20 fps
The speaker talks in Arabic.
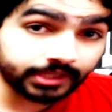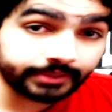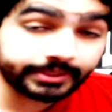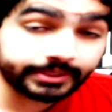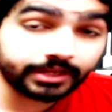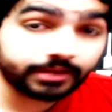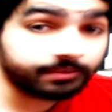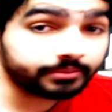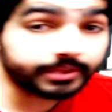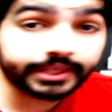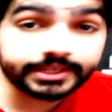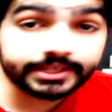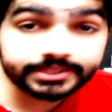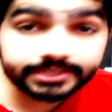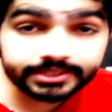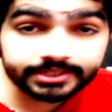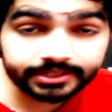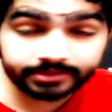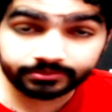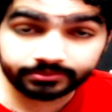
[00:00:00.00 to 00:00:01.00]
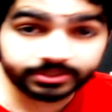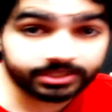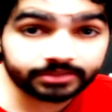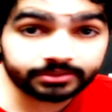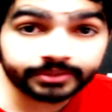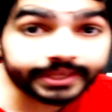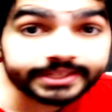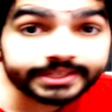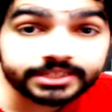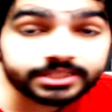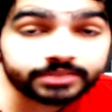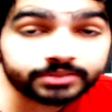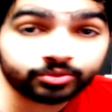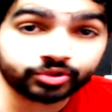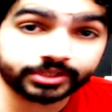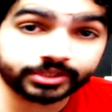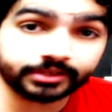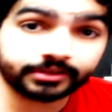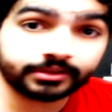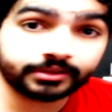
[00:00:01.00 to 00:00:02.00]
فهمنا ما كاين حتى شي ما كاين حتى شي
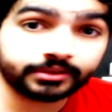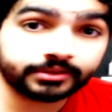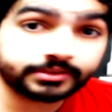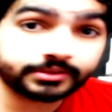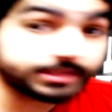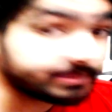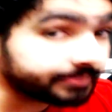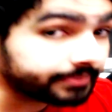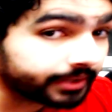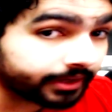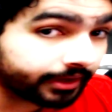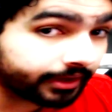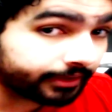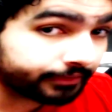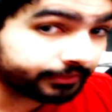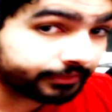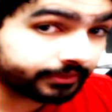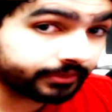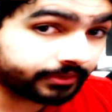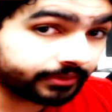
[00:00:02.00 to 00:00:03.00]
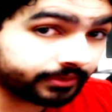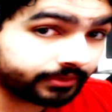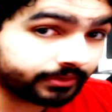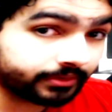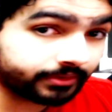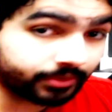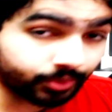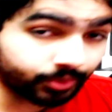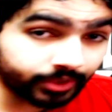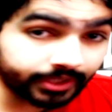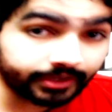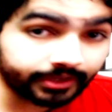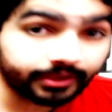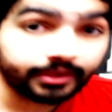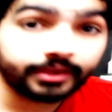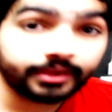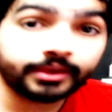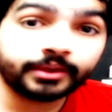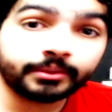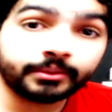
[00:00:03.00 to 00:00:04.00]
مشكل سي با غراف اوكي
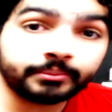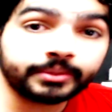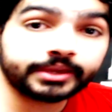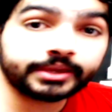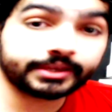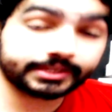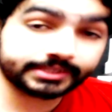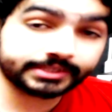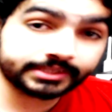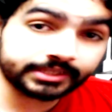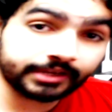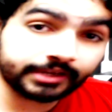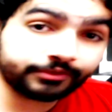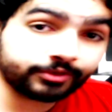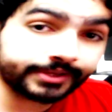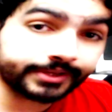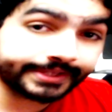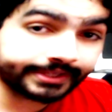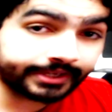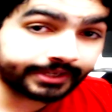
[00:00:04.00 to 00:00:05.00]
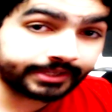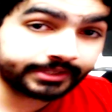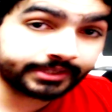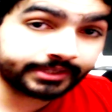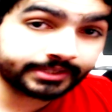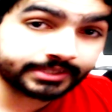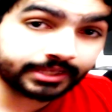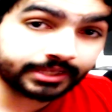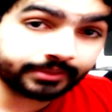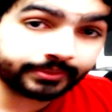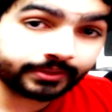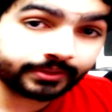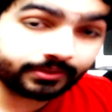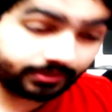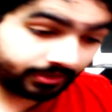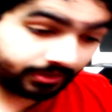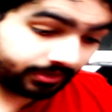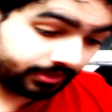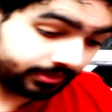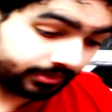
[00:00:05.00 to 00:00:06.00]
مي خصك تعرف واحد القضيه صاحبي
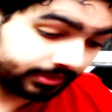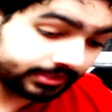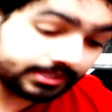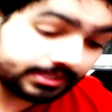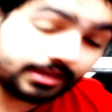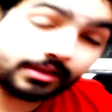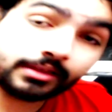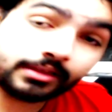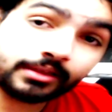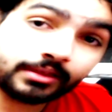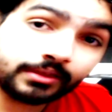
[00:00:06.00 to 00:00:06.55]
انت